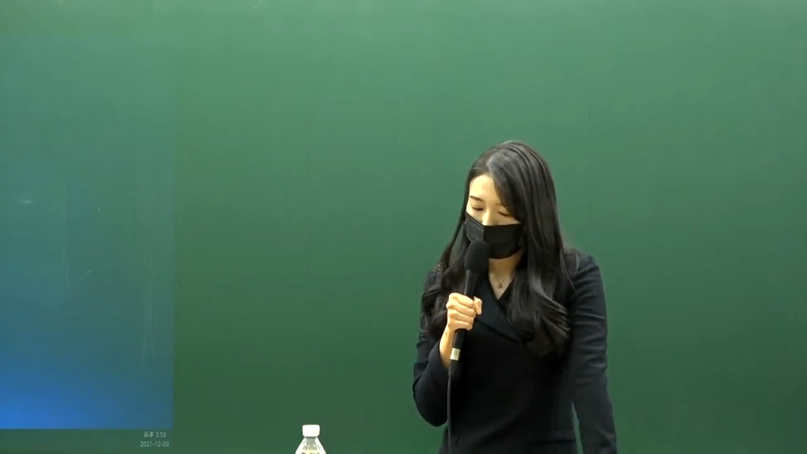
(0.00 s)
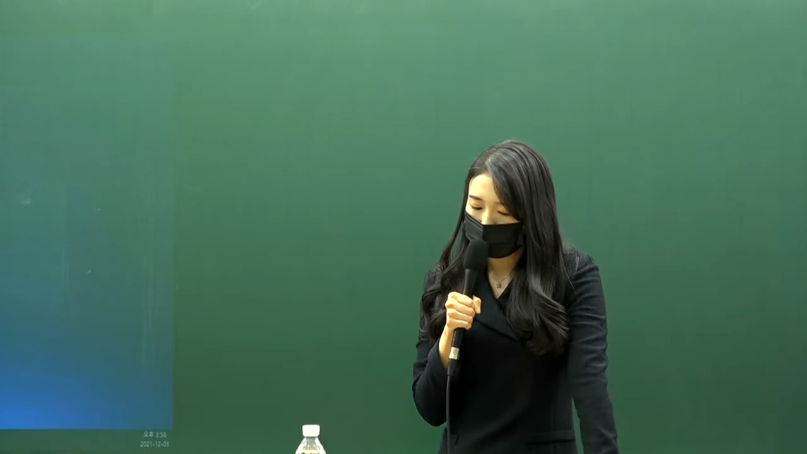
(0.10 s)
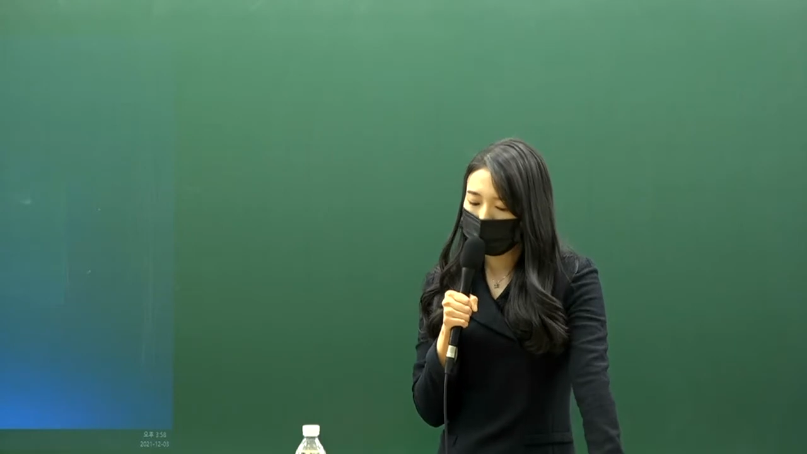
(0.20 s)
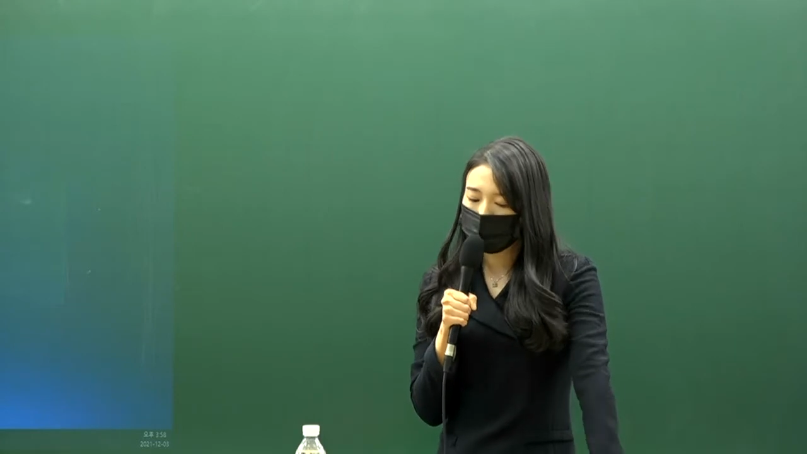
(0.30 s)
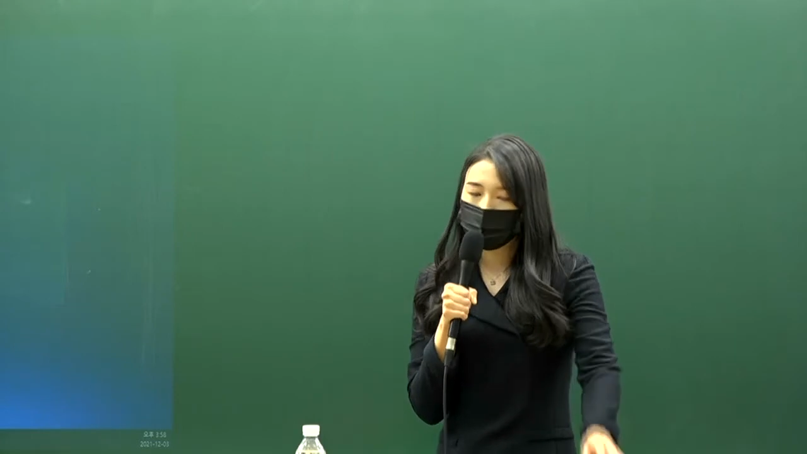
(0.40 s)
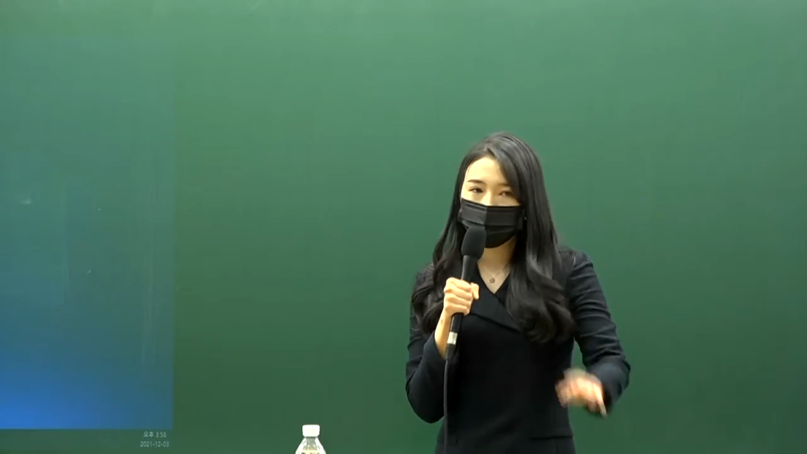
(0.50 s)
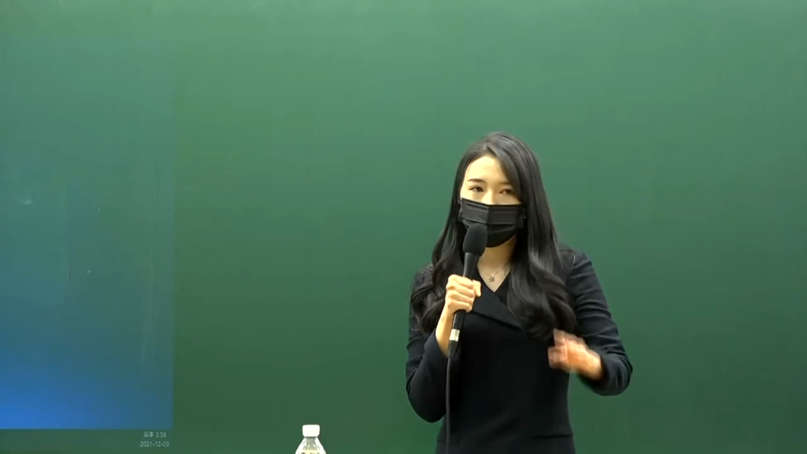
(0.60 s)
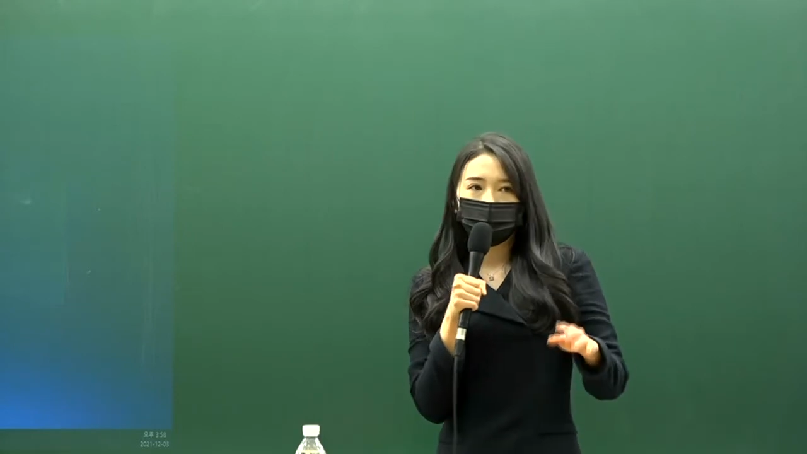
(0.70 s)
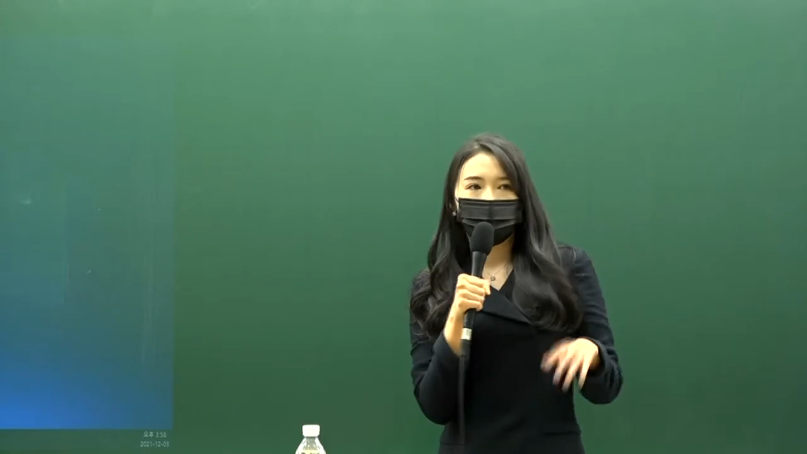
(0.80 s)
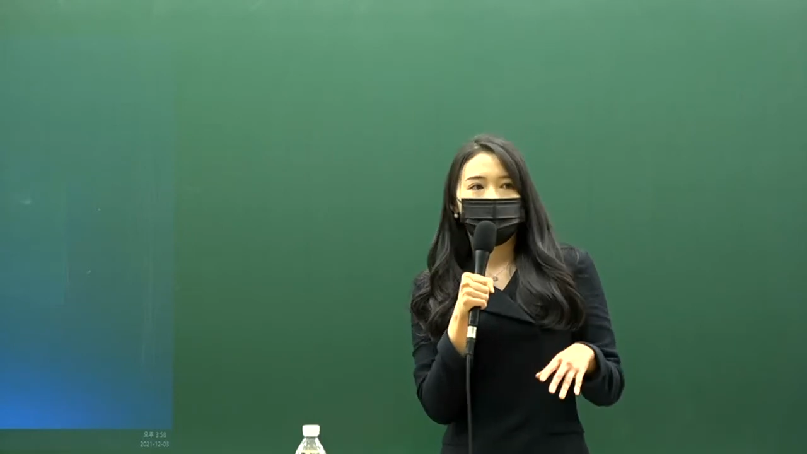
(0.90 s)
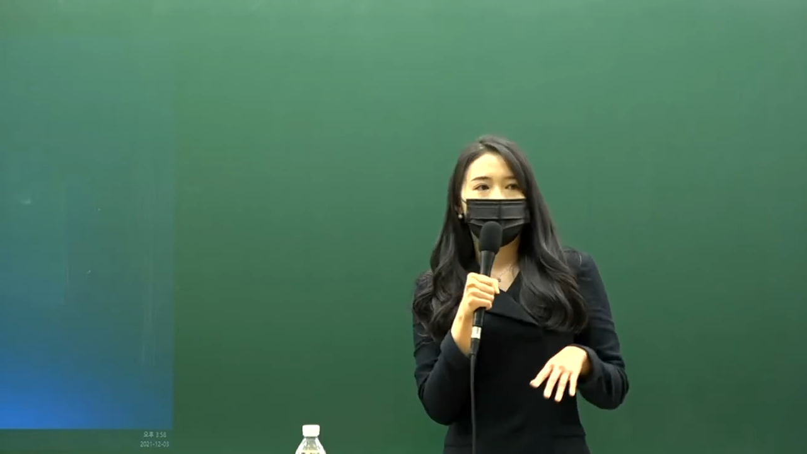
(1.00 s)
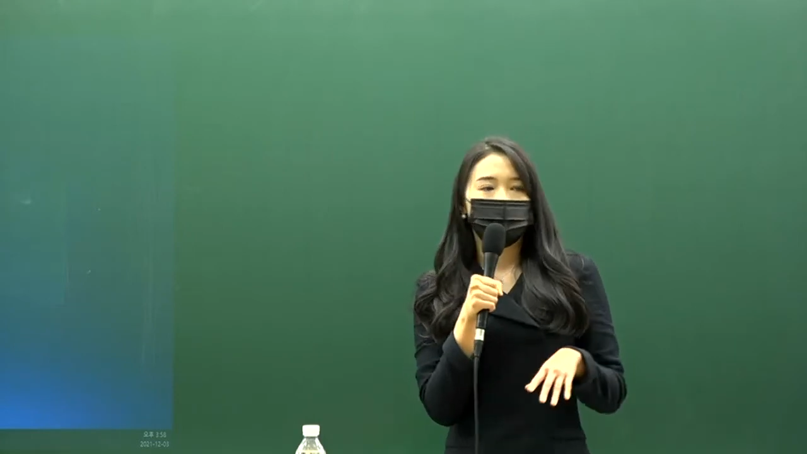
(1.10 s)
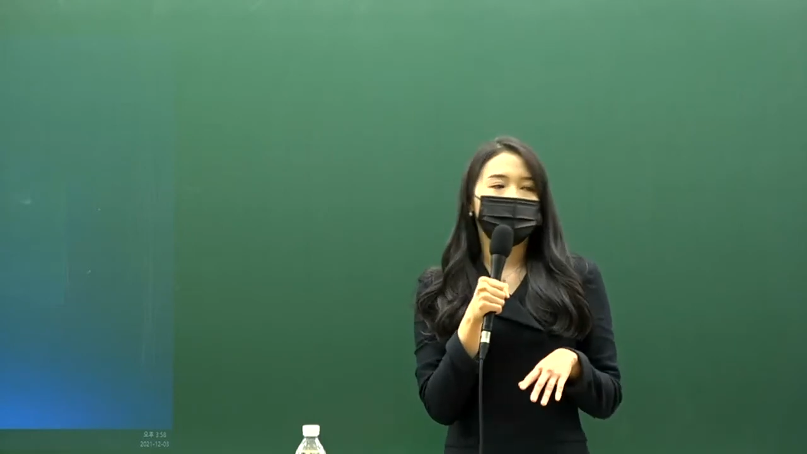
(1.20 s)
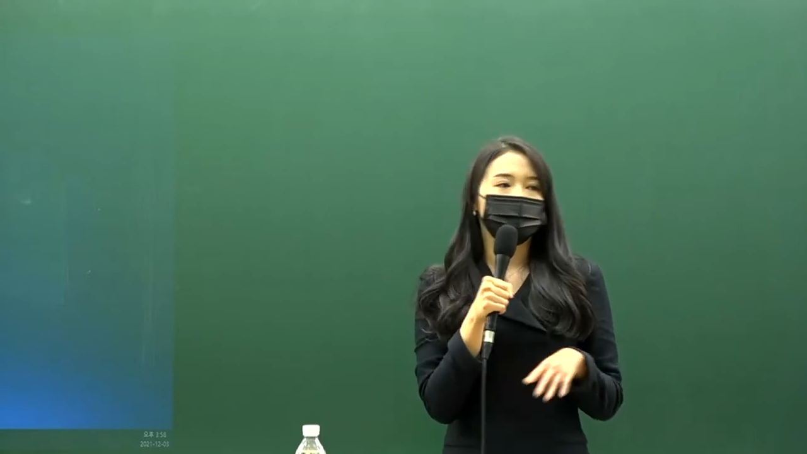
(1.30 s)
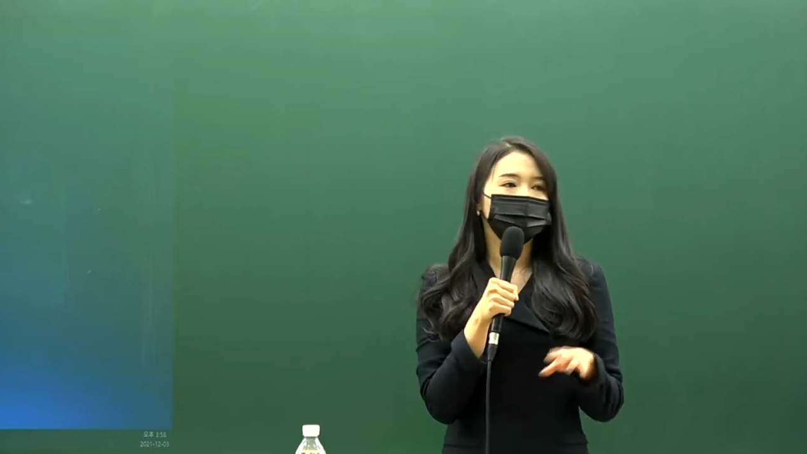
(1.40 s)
생동 때랑